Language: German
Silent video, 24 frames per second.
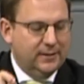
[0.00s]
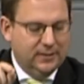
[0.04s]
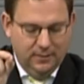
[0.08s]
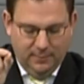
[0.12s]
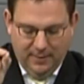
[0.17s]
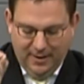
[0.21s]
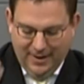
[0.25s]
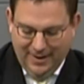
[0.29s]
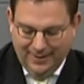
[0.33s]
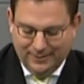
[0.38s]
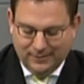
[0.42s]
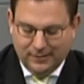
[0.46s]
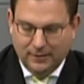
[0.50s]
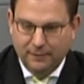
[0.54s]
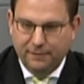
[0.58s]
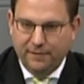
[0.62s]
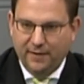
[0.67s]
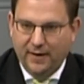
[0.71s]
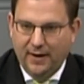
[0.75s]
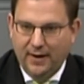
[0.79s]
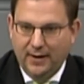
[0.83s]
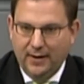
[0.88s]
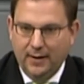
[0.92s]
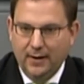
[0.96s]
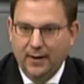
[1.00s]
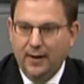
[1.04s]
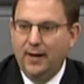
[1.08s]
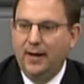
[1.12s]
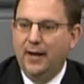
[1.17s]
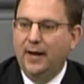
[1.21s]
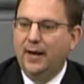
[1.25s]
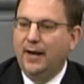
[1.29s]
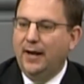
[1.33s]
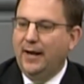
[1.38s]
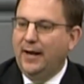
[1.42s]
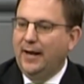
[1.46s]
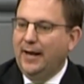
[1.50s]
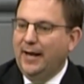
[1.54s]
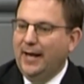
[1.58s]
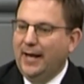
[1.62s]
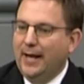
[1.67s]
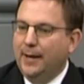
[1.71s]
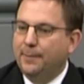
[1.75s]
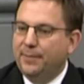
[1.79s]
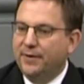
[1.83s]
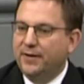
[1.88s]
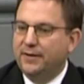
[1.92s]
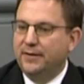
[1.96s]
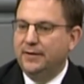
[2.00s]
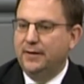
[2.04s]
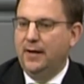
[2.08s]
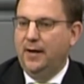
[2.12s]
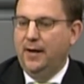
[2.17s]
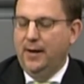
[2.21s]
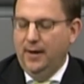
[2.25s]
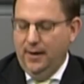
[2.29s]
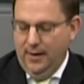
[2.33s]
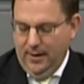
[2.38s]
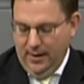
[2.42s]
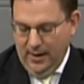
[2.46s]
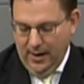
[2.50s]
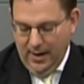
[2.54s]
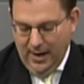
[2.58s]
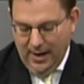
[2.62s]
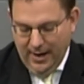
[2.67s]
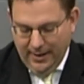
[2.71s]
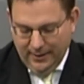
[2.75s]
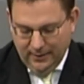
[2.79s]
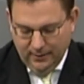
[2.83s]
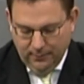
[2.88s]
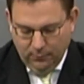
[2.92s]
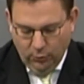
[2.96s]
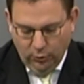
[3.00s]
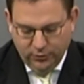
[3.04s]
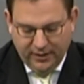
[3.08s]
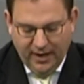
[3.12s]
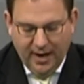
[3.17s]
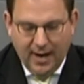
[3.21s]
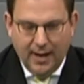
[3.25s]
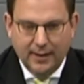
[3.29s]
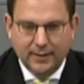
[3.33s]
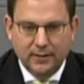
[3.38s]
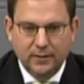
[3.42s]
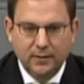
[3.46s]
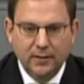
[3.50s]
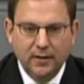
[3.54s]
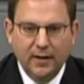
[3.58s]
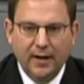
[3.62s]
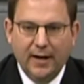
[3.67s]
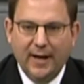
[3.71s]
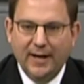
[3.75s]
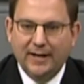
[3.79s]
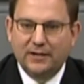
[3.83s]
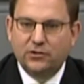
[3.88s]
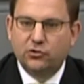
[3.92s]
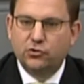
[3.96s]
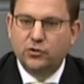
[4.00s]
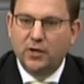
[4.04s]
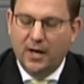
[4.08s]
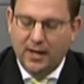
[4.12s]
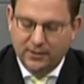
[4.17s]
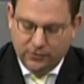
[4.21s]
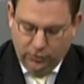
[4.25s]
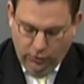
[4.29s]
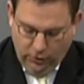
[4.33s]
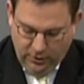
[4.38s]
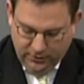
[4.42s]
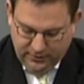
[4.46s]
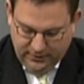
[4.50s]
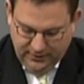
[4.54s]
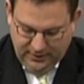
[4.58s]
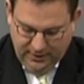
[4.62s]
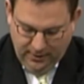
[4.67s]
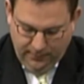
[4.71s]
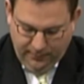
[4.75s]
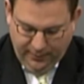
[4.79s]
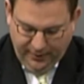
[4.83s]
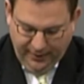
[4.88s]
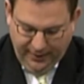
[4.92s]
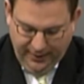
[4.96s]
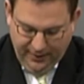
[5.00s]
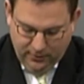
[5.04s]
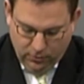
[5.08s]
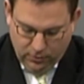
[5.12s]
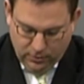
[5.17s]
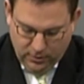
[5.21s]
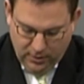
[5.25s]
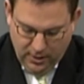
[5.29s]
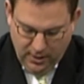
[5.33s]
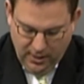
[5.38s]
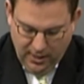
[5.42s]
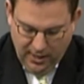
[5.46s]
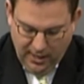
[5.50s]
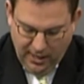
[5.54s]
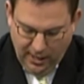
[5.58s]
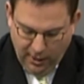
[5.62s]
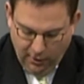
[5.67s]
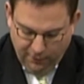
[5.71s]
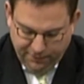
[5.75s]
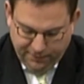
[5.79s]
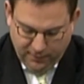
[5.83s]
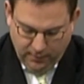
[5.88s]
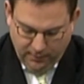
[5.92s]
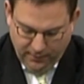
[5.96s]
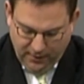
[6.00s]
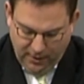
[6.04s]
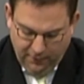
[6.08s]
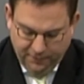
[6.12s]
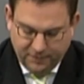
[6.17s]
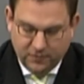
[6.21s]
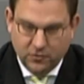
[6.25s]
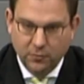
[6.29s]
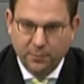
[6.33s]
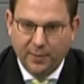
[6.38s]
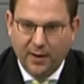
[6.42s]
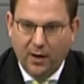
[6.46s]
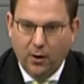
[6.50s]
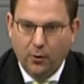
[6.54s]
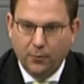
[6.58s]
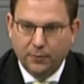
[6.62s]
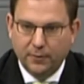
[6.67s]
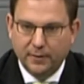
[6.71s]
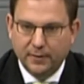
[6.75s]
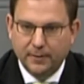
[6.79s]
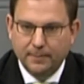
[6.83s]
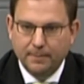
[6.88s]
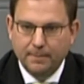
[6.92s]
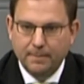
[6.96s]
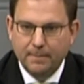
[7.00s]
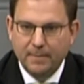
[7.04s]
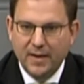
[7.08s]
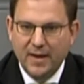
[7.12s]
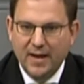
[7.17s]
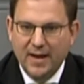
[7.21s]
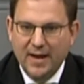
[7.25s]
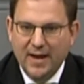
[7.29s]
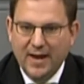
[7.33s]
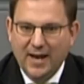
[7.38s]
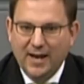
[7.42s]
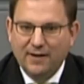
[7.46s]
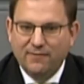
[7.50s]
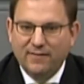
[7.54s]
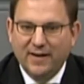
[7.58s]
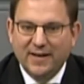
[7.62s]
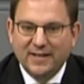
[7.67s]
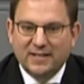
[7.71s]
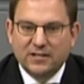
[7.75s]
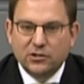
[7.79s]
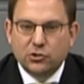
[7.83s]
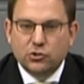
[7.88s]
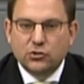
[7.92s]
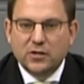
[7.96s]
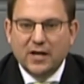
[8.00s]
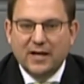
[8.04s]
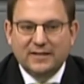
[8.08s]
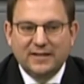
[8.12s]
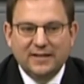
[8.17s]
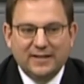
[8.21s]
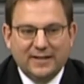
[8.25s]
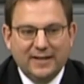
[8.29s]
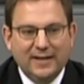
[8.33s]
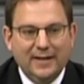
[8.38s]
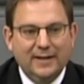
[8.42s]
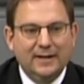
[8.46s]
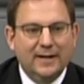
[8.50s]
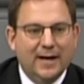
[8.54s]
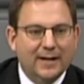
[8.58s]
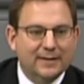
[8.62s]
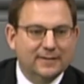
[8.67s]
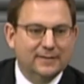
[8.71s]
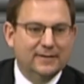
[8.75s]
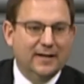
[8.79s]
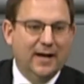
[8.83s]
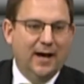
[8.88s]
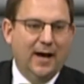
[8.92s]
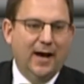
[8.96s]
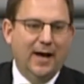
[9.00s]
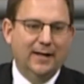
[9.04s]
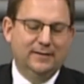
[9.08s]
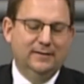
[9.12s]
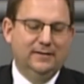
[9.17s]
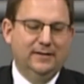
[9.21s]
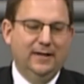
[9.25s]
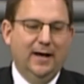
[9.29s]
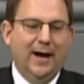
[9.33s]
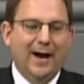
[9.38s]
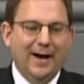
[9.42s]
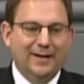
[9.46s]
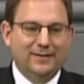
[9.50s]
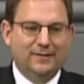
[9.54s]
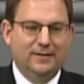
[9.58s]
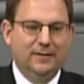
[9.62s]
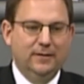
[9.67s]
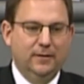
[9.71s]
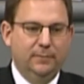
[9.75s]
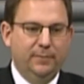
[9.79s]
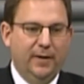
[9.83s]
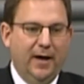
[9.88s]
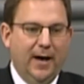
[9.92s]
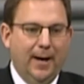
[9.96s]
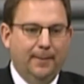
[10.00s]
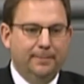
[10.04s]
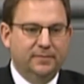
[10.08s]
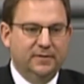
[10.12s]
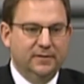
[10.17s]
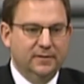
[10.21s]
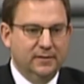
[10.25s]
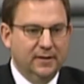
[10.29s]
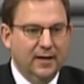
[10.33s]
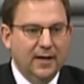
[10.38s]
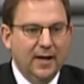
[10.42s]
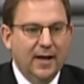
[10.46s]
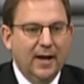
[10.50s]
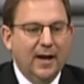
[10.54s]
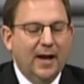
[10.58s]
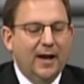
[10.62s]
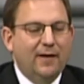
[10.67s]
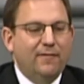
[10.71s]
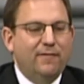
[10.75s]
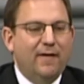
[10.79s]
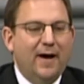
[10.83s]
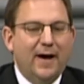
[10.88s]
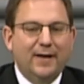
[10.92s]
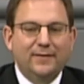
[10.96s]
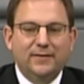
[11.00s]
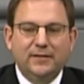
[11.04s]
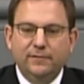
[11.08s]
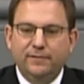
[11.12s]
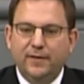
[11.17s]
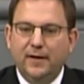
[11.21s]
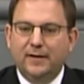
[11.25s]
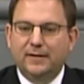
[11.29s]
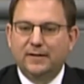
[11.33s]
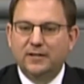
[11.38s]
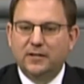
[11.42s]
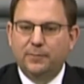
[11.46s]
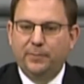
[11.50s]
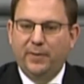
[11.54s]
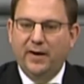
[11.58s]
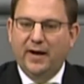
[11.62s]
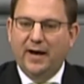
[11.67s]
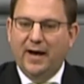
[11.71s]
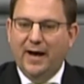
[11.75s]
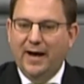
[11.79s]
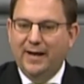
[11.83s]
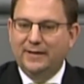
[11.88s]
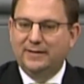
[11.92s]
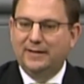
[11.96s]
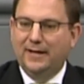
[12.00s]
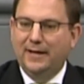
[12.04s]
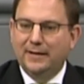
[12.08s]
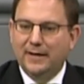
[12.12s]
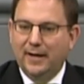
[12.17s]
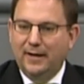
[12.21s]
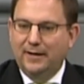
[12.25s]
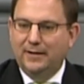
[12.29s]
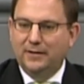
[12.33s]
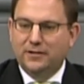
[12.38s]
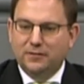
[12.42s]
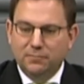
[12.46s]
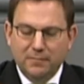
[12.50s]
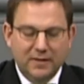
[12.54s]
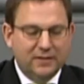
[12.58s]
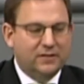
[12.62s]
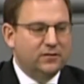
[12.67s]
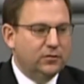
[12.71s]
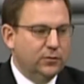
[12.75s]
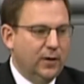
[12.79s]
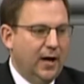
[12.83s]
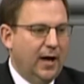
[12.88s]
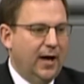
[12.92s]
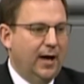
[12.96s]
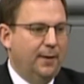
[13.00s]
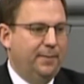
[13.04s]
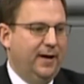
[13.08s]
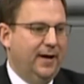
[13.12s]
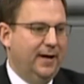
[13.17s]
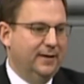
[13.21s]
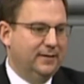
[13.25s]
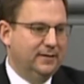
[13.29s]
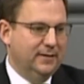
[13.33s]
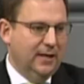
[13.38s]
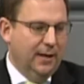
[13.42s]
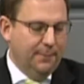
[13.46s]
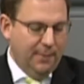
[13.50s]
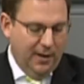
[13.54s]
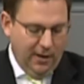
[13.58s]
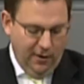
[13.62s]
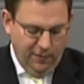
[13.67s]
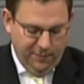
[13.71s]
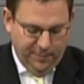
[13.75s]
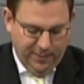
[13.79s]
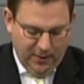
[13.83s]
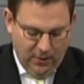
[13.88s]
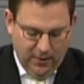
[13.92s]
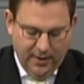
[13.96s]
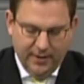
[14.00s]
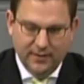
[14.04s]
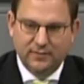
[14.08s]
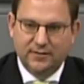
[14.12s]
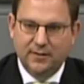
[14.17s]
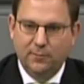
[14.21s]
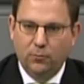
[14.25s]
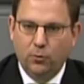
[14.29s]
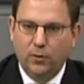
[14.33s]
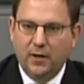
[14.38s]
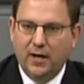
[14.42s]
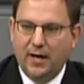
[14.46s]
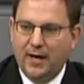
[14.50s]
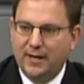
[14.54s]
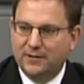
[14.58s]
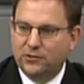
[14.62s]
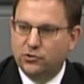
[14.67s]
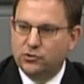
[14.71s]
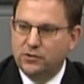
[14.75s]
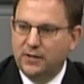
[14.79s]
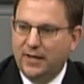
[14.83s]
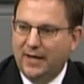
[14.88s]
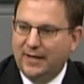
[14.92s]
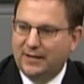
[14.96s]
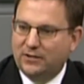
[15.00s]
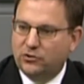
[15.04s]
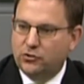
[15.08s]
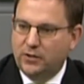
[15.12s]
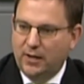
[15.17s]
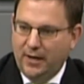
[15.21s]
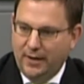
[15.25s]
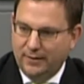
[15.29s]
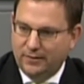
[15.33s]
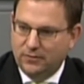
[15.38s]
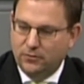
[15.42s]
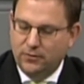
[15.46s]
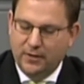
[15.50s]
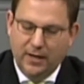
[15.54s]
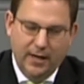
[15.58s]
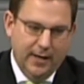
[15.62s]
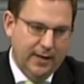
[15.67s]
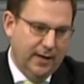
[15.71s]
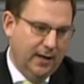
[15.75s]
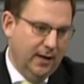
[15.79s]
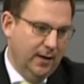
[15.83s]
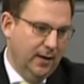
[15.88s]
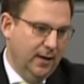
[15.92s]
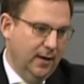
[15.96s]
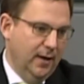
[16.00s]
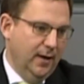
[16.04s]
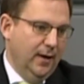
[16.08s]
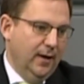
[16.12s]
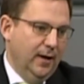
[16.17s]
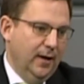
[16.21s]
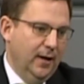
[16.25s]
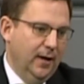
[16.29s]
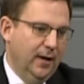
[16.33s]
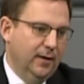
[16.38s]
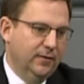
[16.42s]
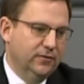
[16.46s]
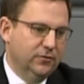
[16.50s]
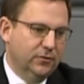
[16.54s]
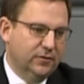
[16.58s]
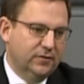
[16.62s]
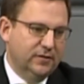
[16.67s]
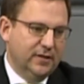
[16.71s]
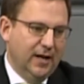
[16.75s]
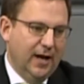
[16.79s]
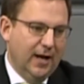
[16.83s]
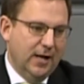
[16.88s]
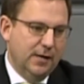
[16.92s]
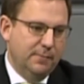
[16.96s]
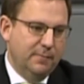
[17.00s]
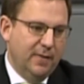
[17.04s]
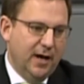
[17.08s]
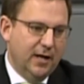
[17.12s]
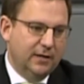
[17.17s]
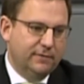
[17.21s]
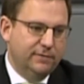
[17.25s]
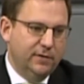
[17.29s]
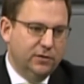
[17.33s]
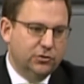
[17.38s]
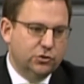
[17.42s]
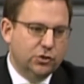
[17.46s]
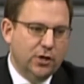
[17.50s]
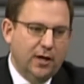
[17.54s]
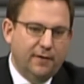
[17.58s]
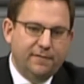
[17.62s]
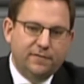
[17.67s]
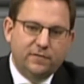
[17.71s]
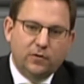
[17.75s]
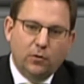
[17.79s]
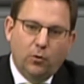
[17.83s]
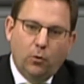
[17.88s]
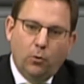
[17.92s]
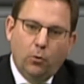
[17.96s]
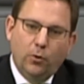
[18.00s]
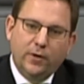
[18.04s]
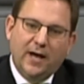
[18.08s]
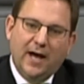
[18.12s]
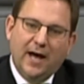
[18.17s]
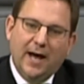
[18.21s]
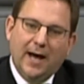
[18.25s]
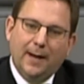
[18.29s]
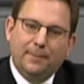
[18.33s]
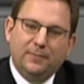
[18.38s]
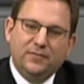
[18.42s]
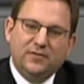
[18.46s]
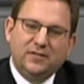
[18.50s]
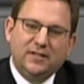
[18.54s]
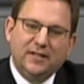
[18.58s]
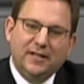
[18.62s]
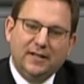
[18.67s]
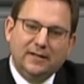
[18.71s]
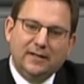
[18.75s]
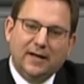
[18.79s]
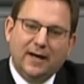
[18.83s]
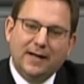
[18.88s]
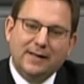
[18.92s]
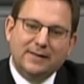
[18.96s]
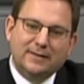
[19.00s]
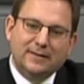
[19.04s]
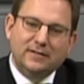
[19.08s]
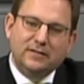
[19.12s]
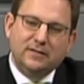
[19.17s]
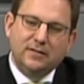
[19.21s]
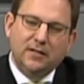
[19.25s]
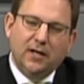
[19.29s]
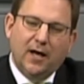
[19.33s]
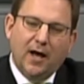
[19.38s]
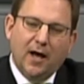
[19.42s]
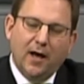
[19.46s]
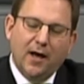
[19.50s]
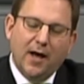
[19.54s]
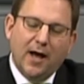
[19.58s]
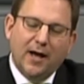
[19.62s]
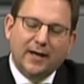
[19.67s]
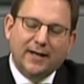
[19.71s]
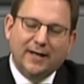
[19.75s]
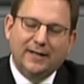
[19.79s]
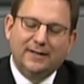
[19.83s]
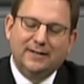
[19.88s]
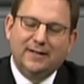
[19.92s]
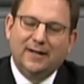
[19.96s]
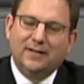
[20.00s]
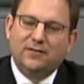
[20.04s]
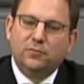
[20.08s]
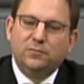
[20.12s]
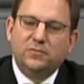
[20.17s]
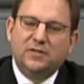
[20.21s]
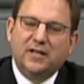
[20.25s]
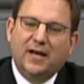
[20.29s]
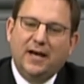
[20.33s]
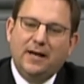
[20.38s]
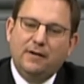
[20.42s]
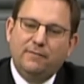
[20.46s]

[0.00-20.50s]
im Einzelfall eben einen modernen Rechtsstaat heutiger Prägung aufzubauen. Welche Strategien hatten die einzelnen Beamten? Waren sie wirklich bereit, innerlich mitzuarbeiten am Aufbau eines demokratischen Rechtsstaats und einer äh, sozialen Marktwirtschaft? Oder haben sie inhaltlich ihre Agenda zum Teil